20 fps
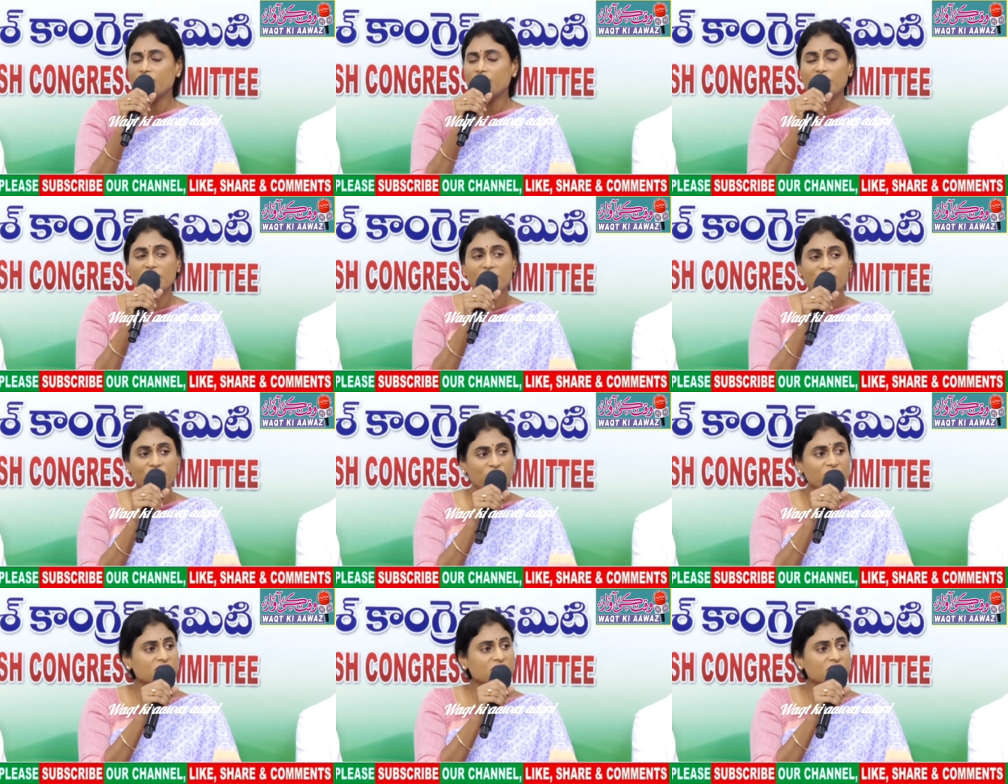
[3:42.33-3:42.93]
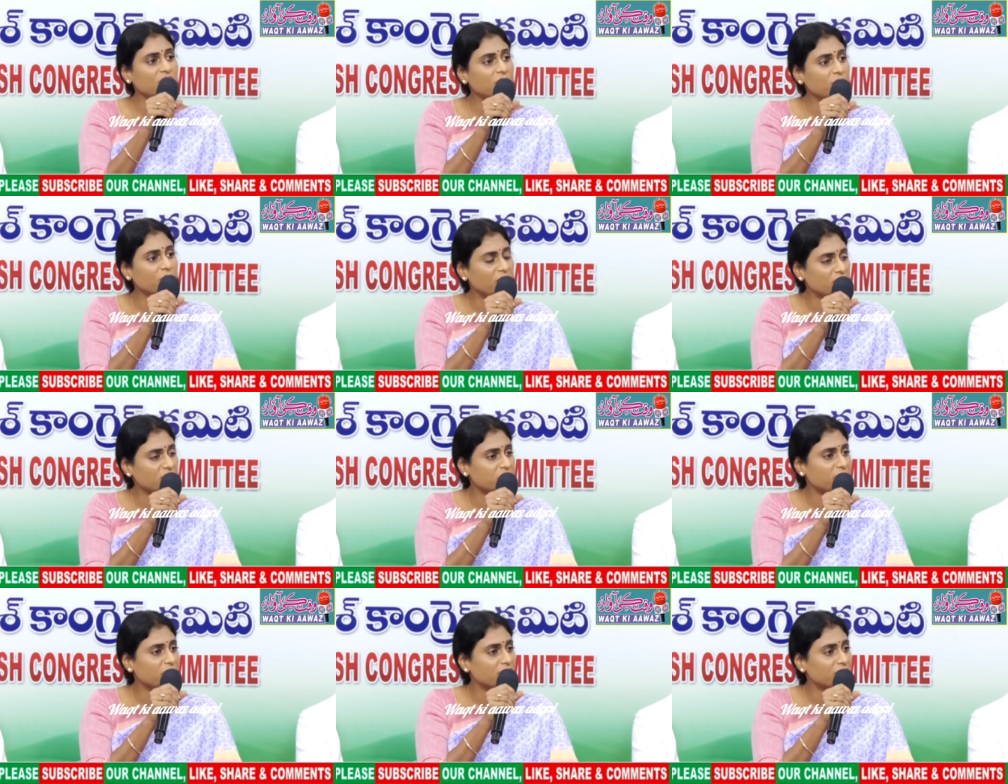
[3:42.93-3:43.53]
ఇష్టమైన ఫీజు
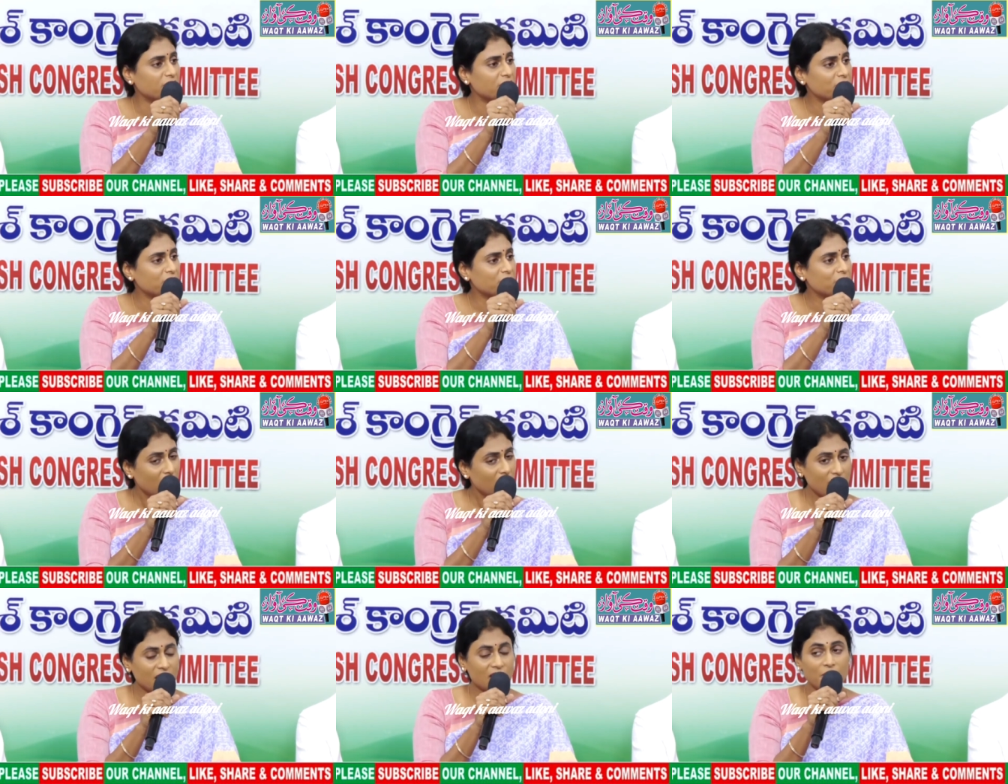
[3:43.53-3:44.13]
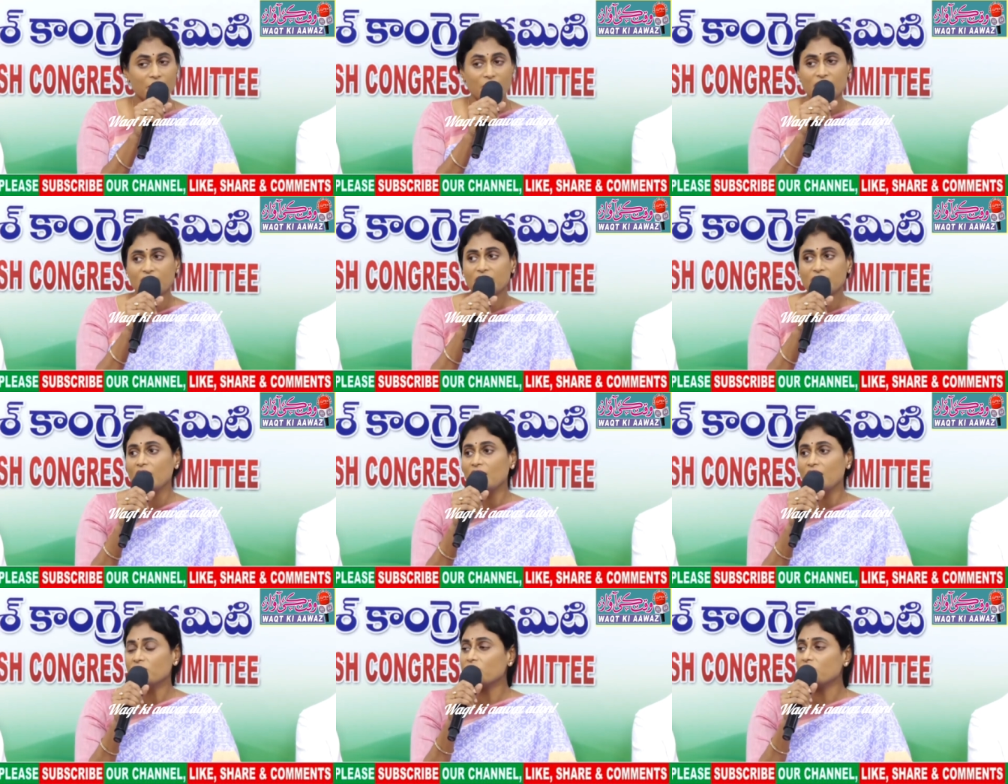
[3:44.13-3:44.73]
రీఎంబర్స్మెంట్ ఇలాంటి
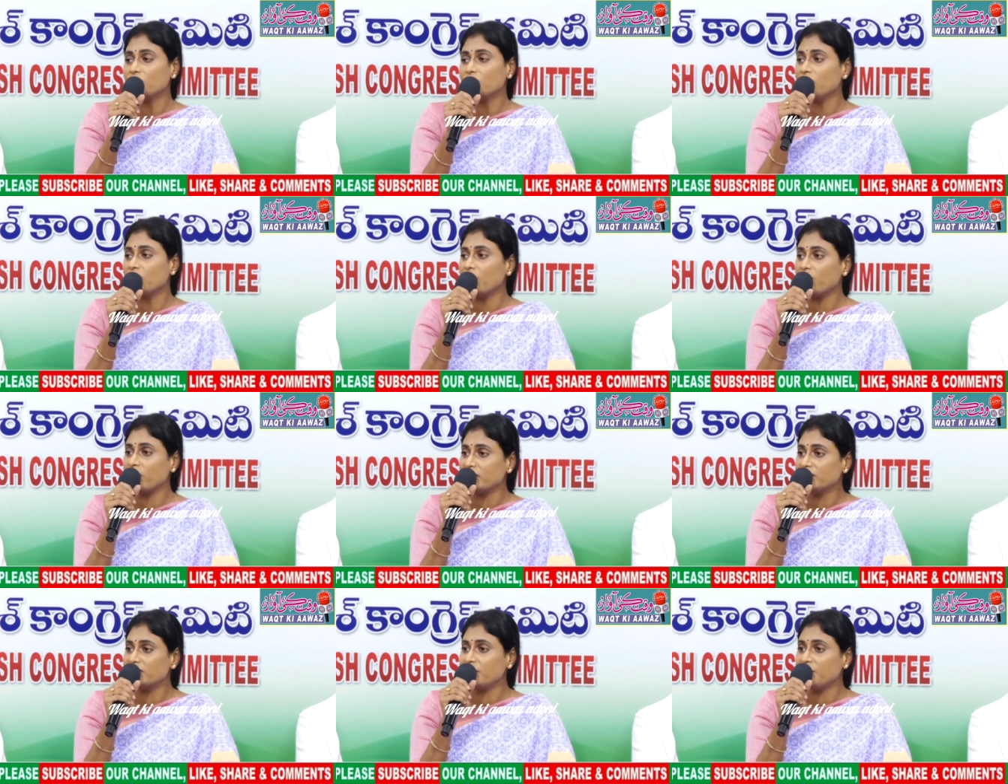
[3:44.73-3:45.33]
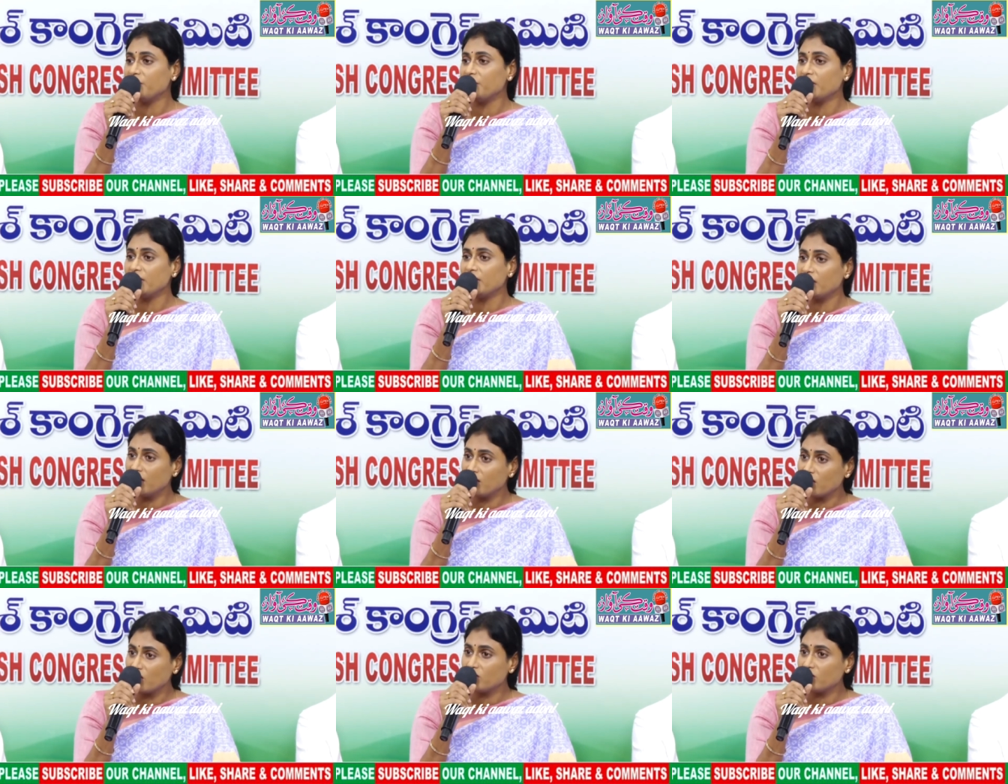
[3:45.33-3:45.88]
పథకాలకు కూడా వైసీపీ